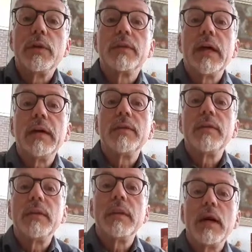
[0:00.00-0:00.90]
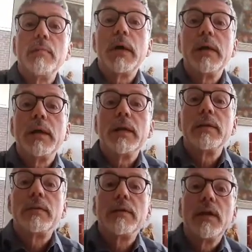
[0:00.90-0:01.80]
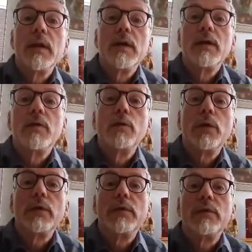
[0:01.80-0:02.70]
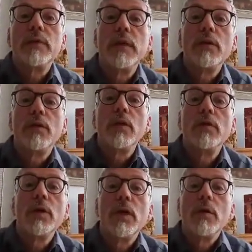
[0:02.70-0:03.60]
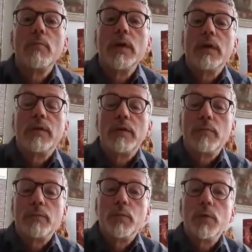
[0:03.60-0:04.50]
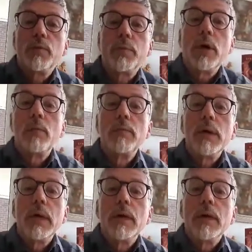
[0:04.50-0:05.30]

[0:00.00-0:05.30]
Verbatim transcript: Ich zeige es Ihnen einmal ganz so, dass Sie es sehen können mit Buchsbaum.